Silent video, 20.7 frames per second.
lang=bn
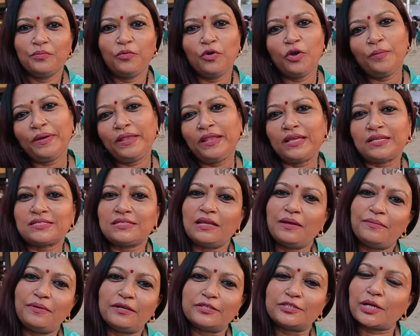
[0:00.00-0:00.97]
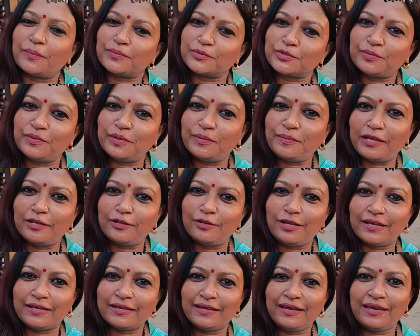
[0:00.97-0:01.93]
বইমেলা আসলে আমার সবসময় ভালো
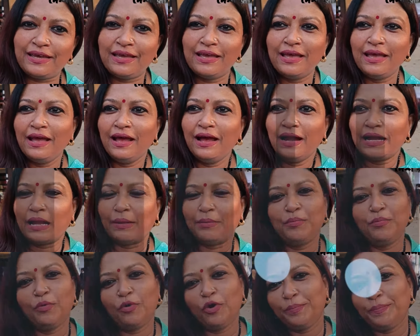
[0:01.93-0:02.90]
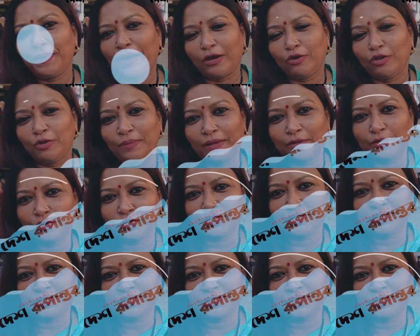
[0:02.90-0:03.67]
লাগে আর আমি বই পাগল মানুষ